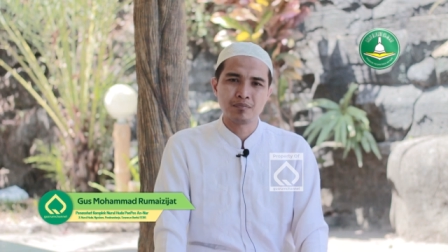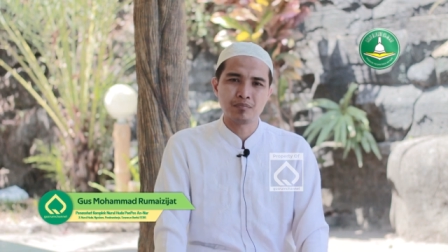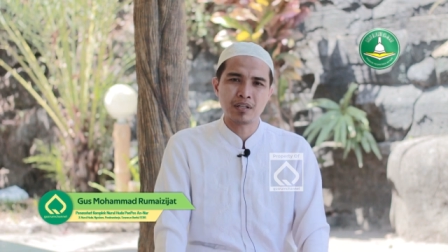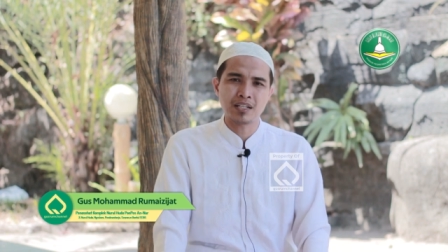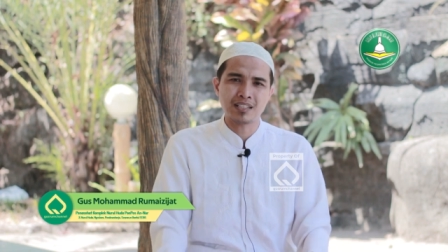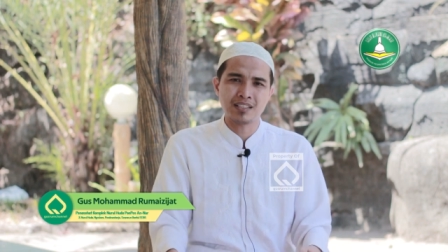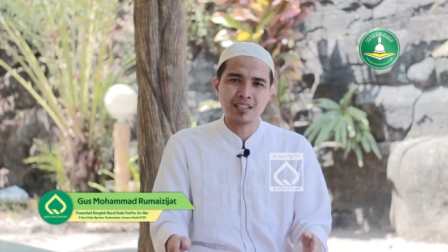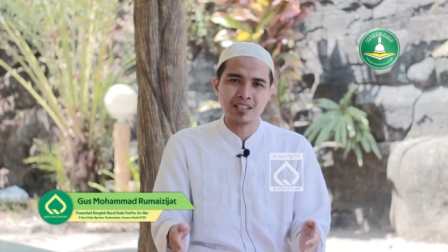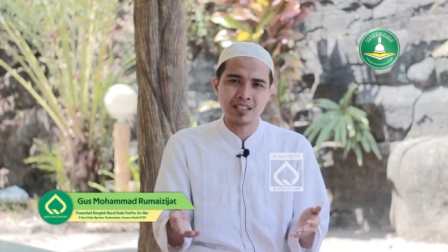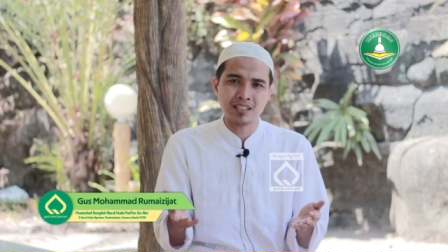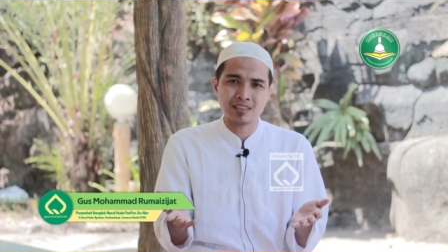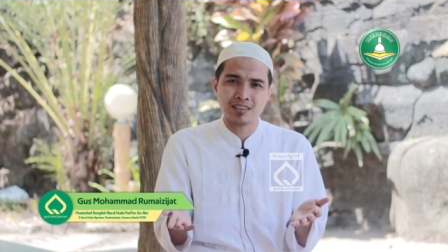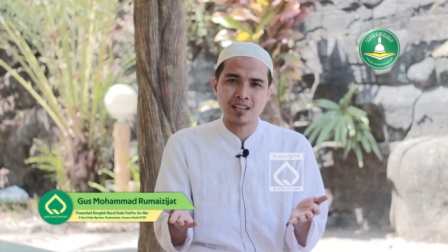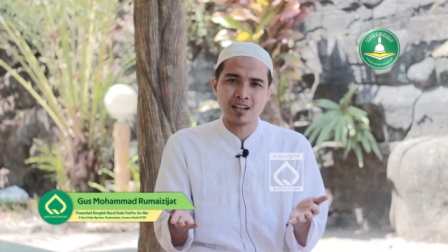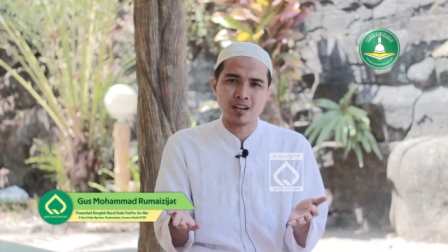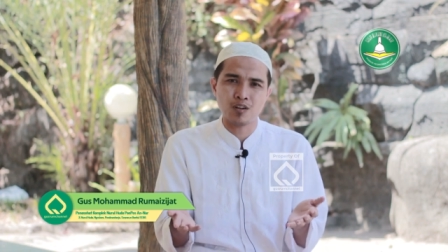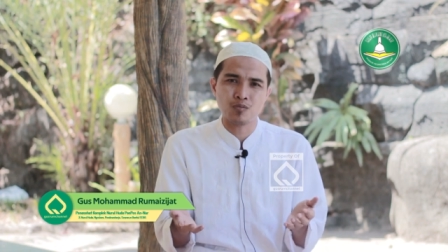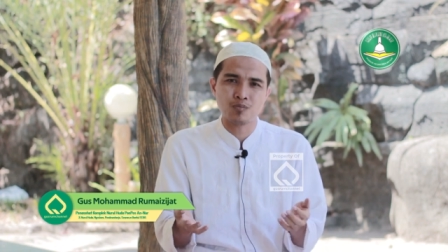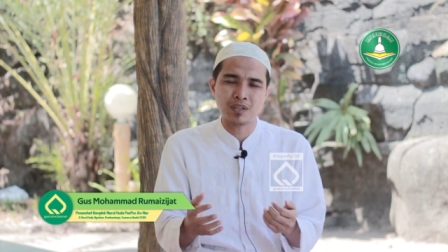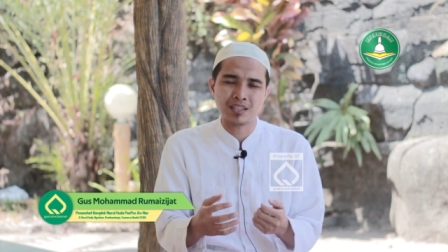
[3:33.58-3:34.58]
bagi
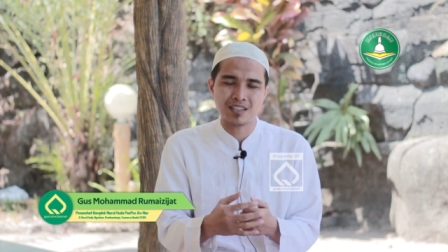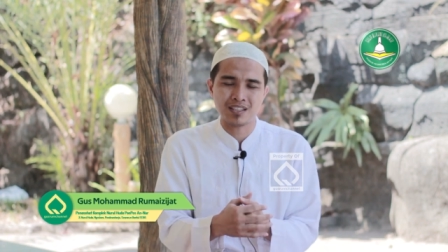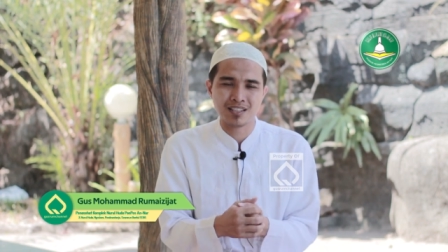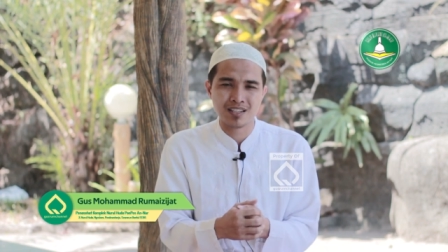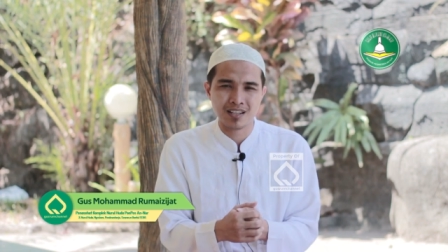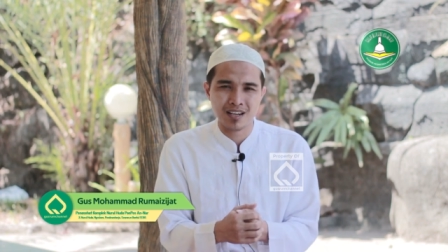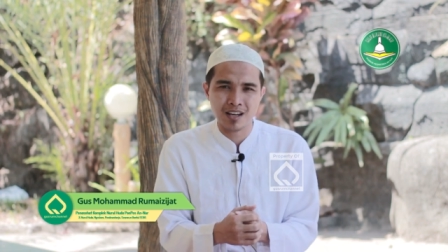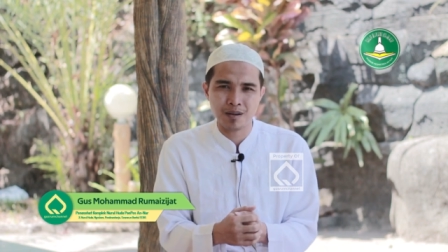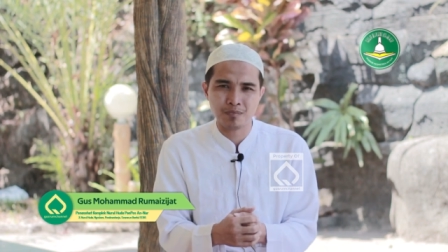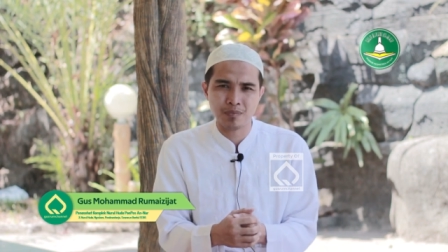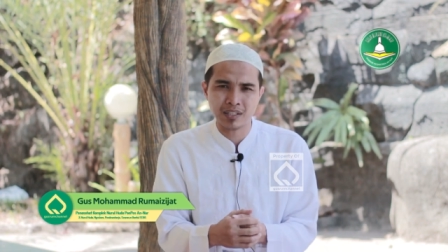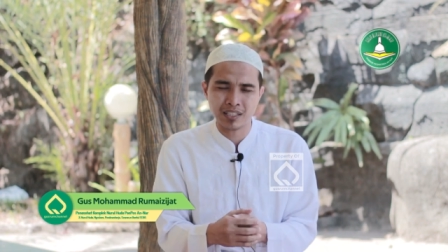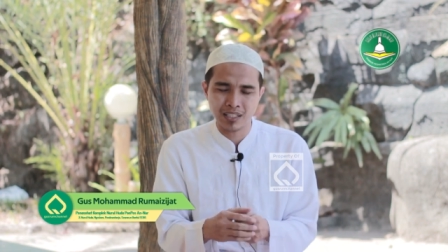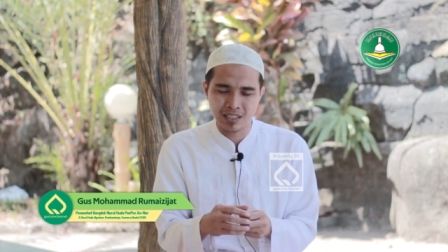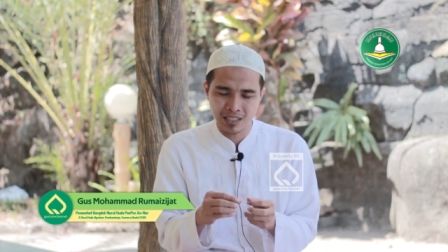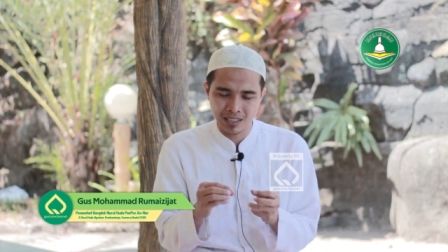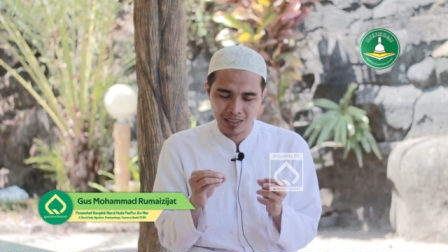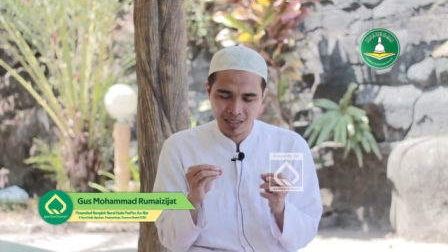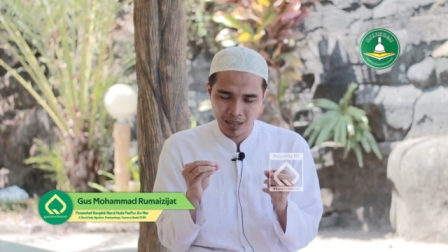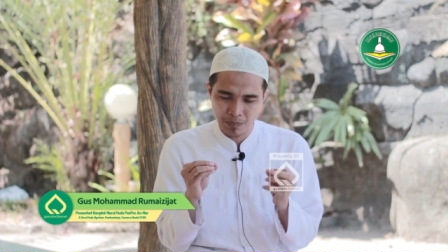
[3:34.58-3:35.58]
kita umat Islam, bagi
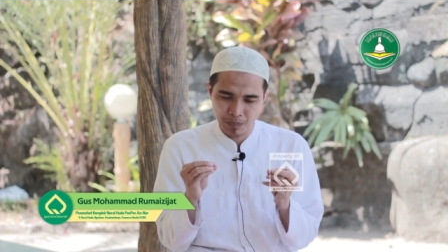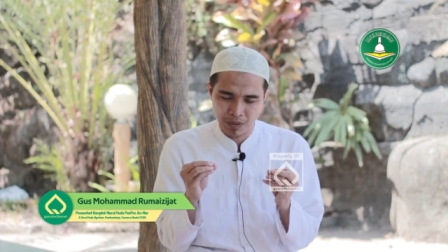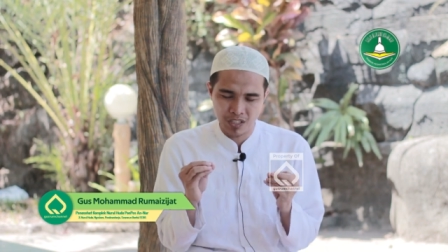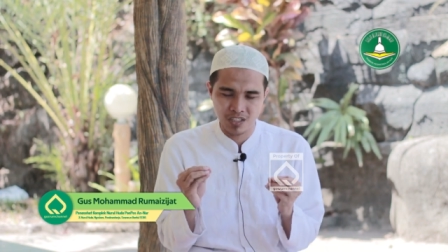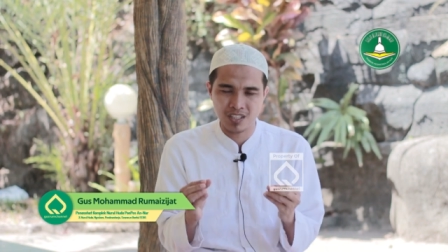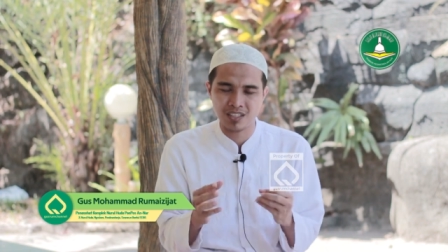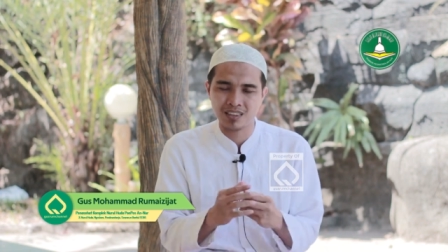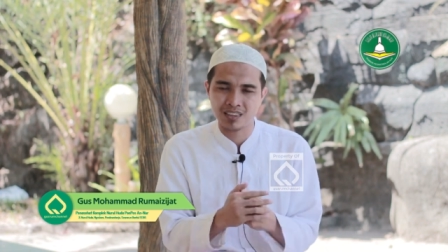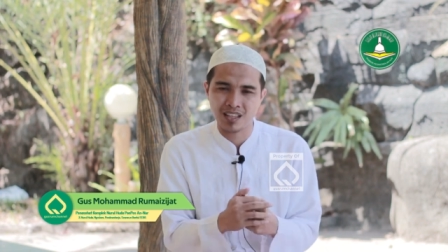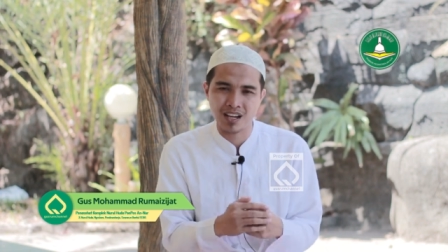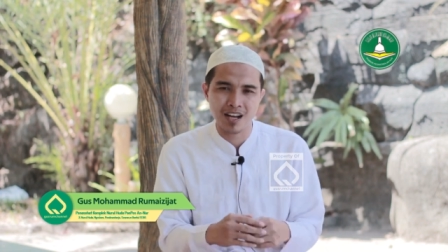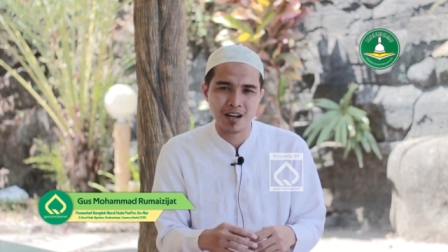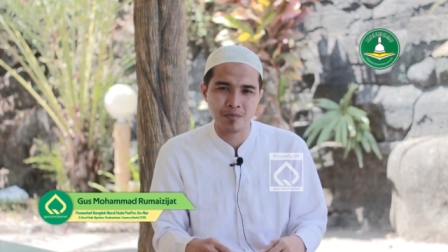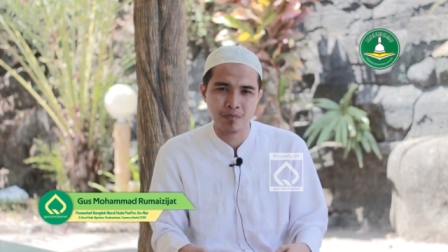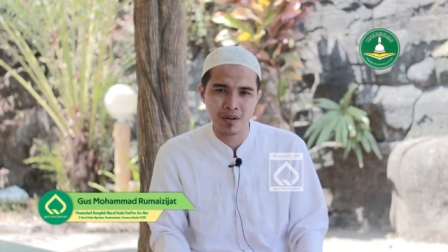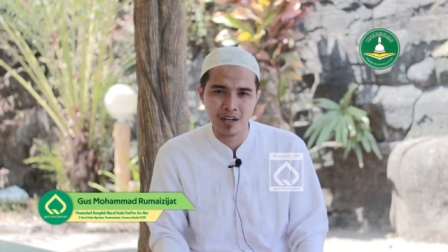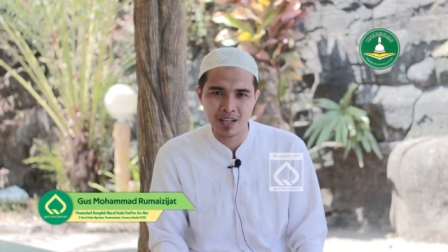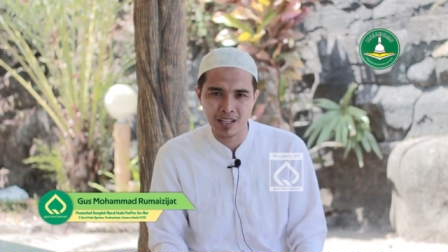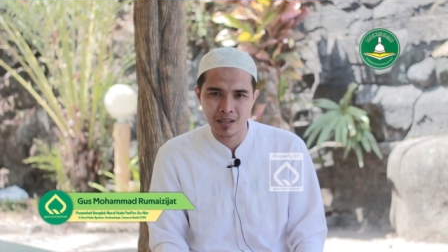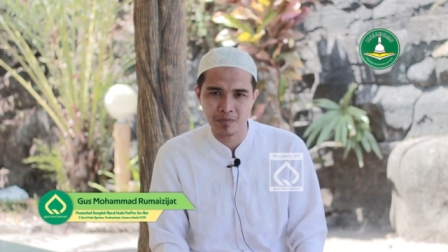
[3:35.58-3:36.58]
kita pecinta
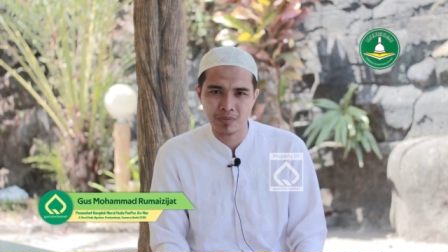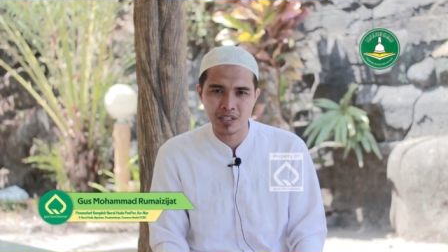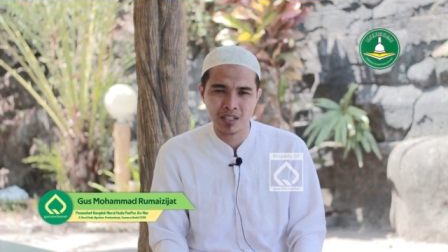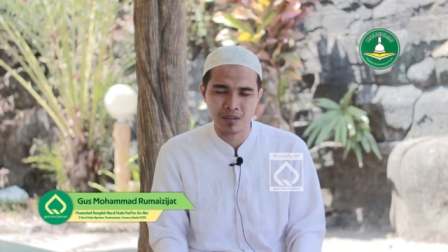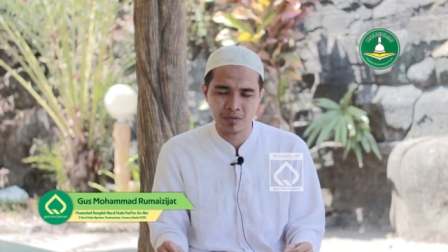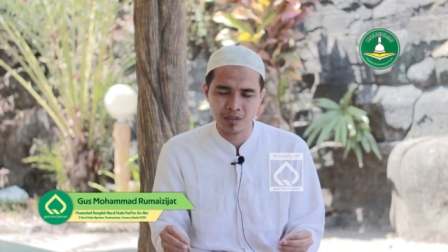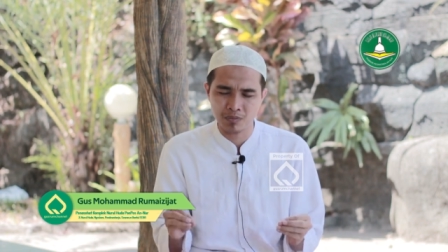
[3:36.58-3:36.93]
habaib dan